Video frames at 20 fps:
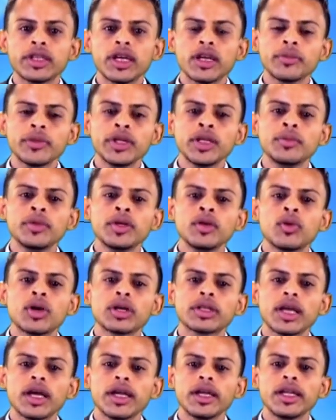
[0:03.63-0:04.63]
ترميم
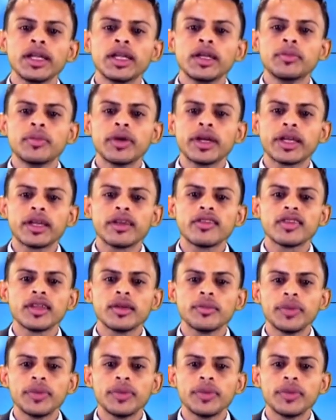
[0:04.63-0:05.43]
وتأهيل مركز